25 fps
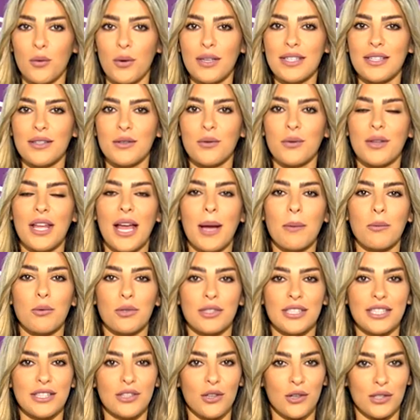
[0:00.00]
وزن ويعملوا
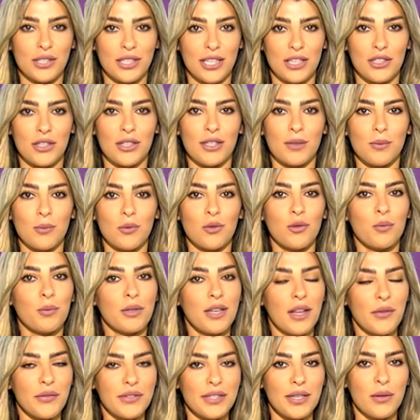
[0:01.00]
ديتوكس لجسمهم
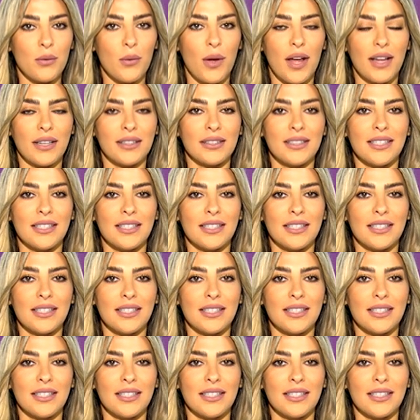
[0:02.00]
وبنفس الوقت